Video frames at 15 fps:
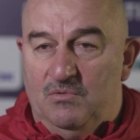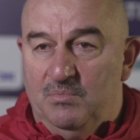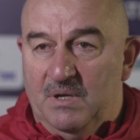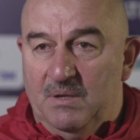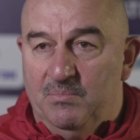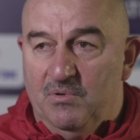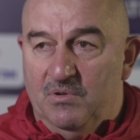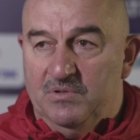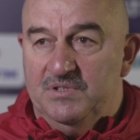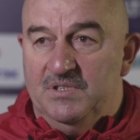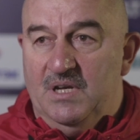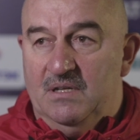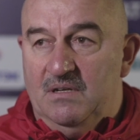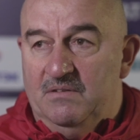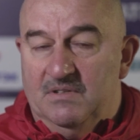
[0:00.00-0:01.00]
любые
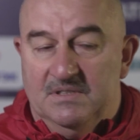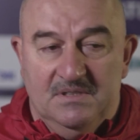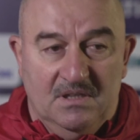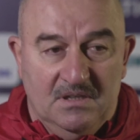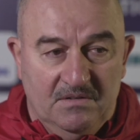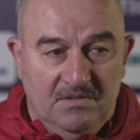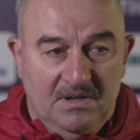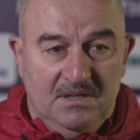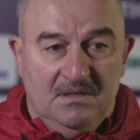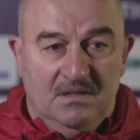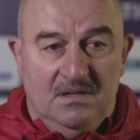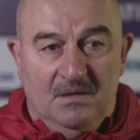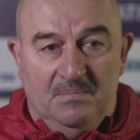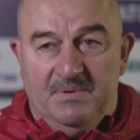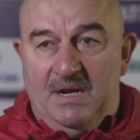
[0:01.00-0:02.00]
полчаса для восстановления,
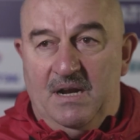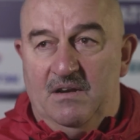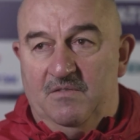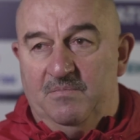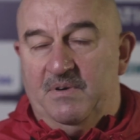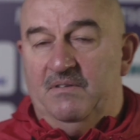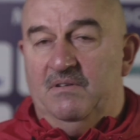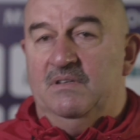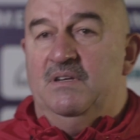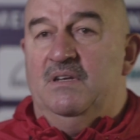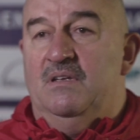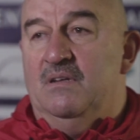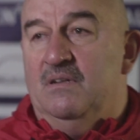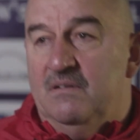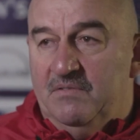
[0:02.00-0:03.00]
для правильного
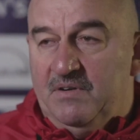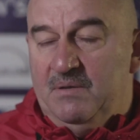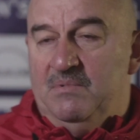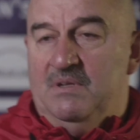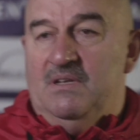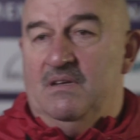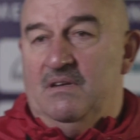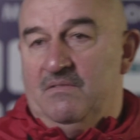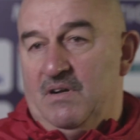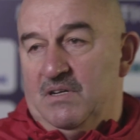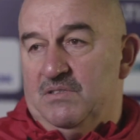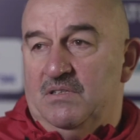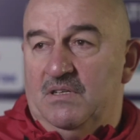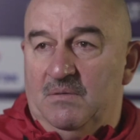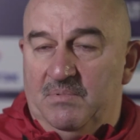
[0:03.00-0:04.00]
проводения времени
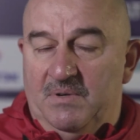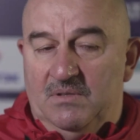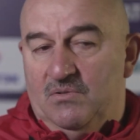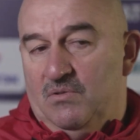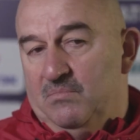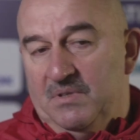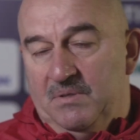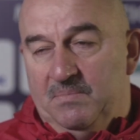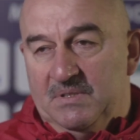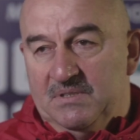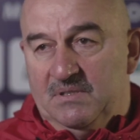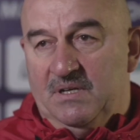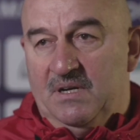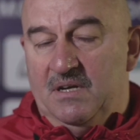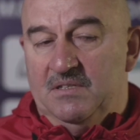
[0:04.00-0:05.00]
важно, и поэтому мы
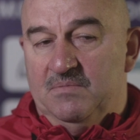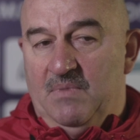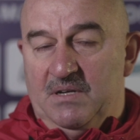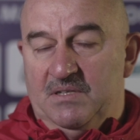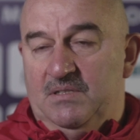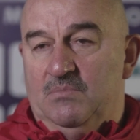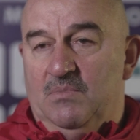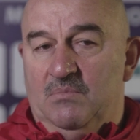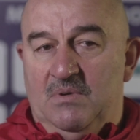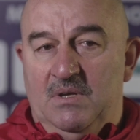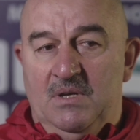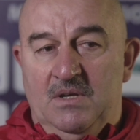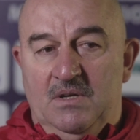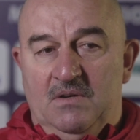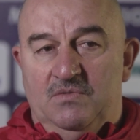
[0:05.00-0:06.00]
постарались максимум
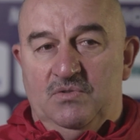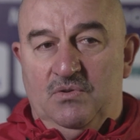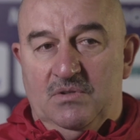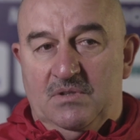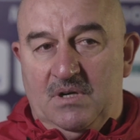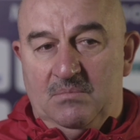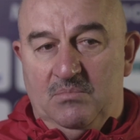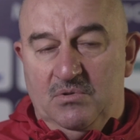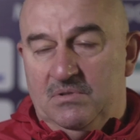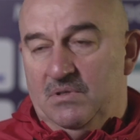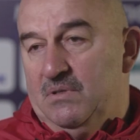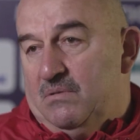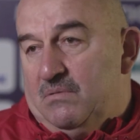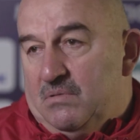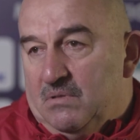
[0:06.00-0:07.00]
все
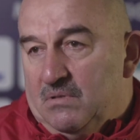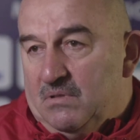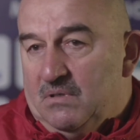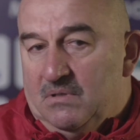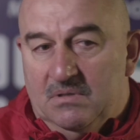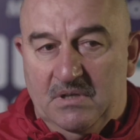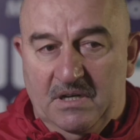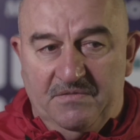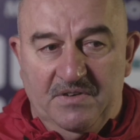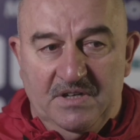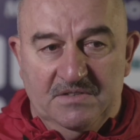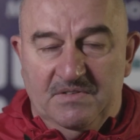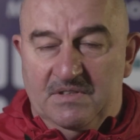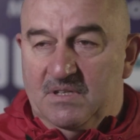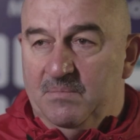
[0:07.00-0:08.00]
отработать. Э,
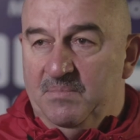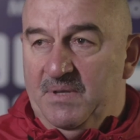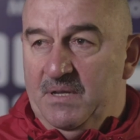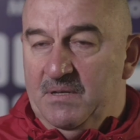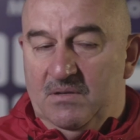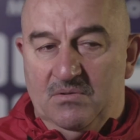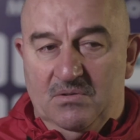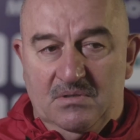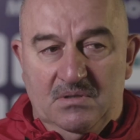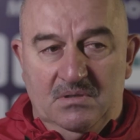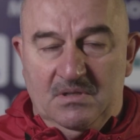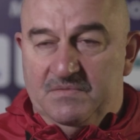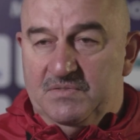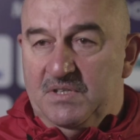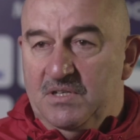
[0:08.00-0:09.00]
РФС в этом плане идет
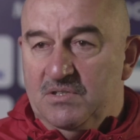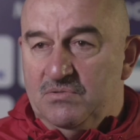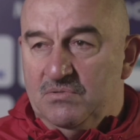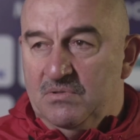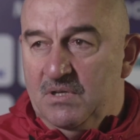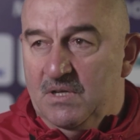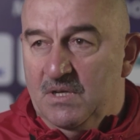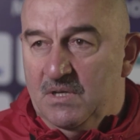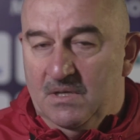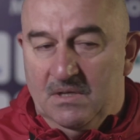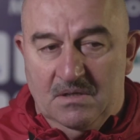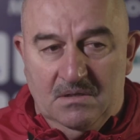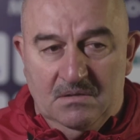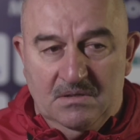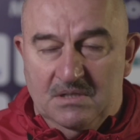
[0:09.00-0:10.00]
навстречу,
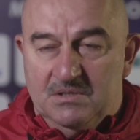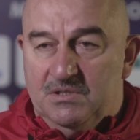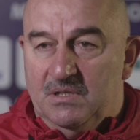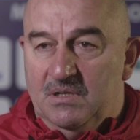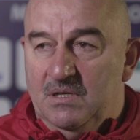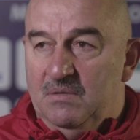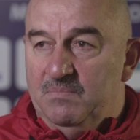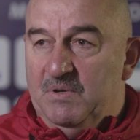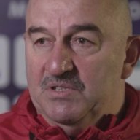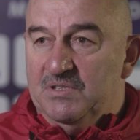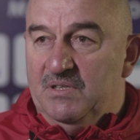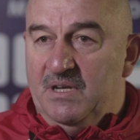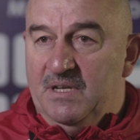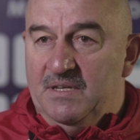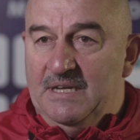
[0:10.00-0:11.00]
э, наши
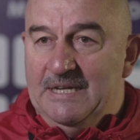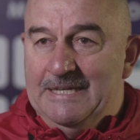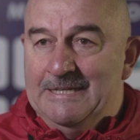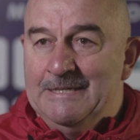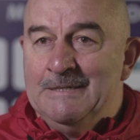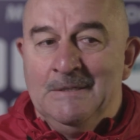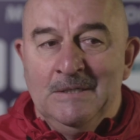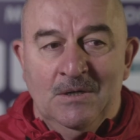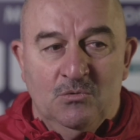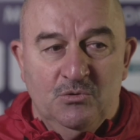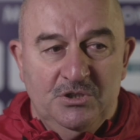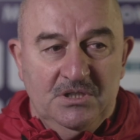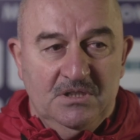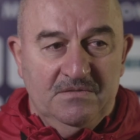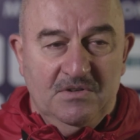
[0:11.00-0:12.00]
пожелания
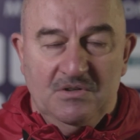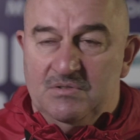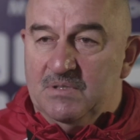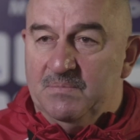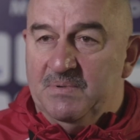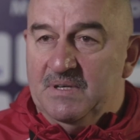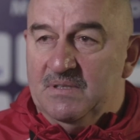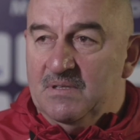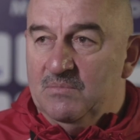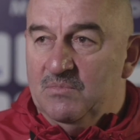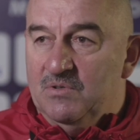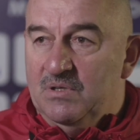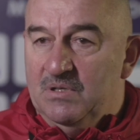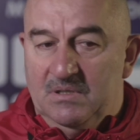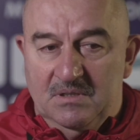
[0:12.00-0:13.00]
учитываются,
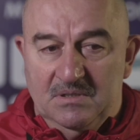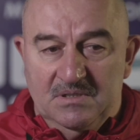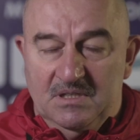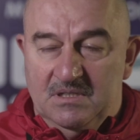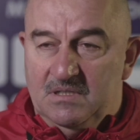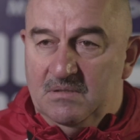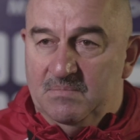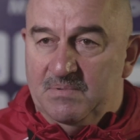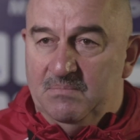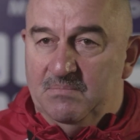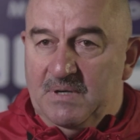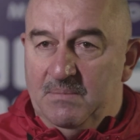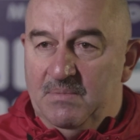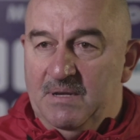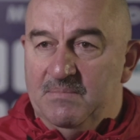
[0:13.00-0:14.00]
поэтому э, здесь
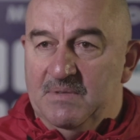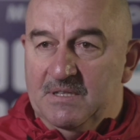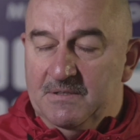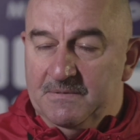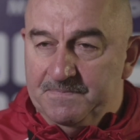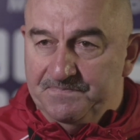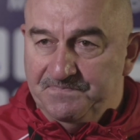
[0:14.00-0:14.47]
проблем нет.